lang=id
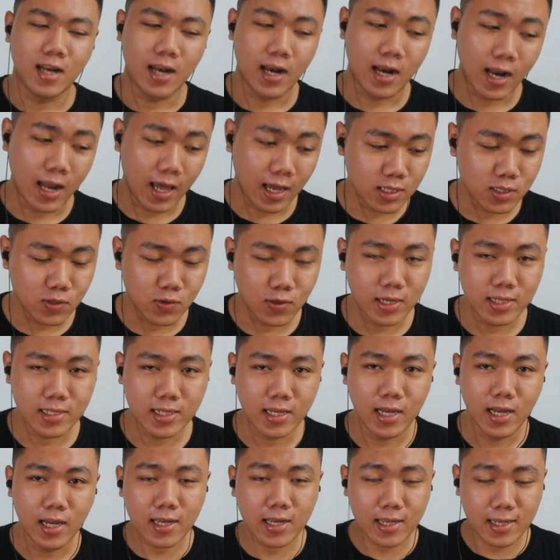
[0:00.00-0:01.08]
langsung
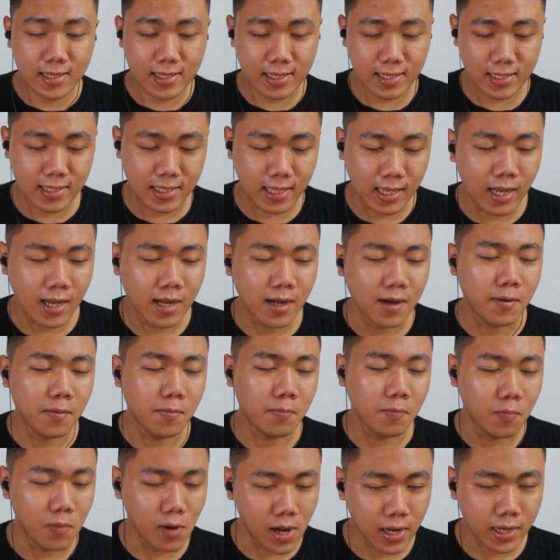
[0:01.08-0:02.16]
aja kita
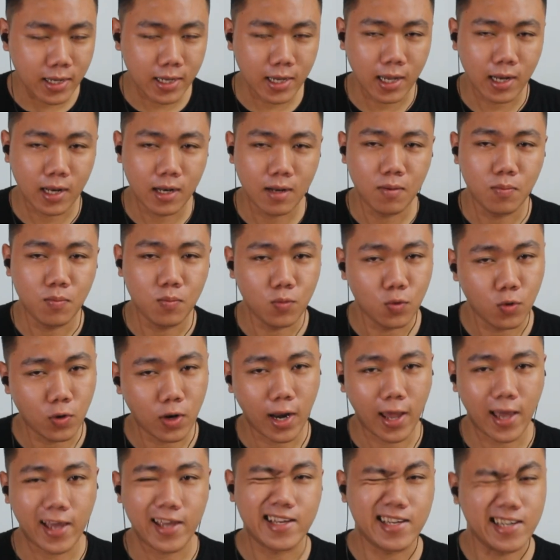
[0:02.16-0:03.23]
bakal
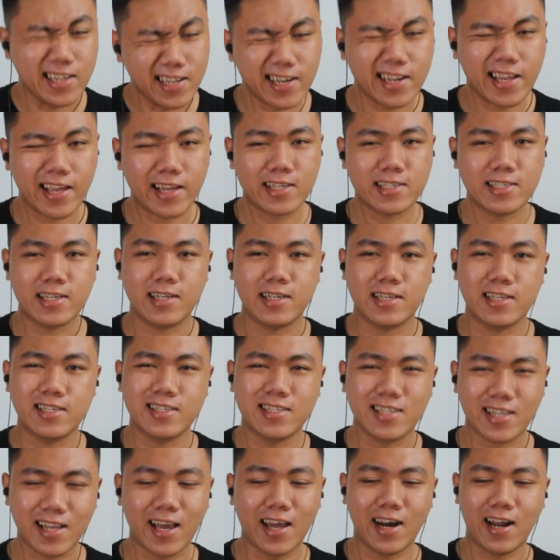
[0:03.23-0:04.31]
mulai ngeriaksi
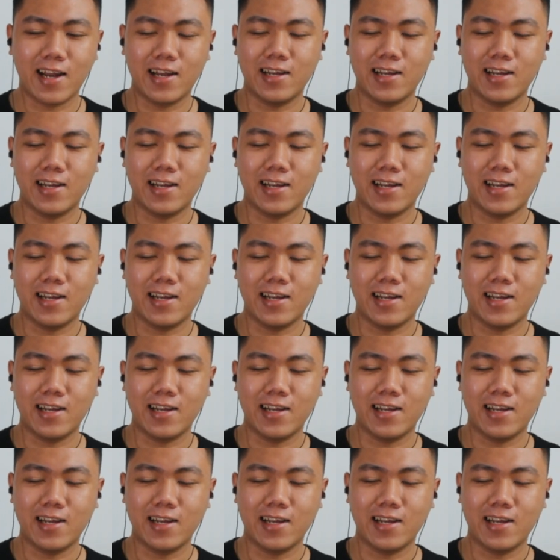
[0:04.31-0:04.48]
sekarang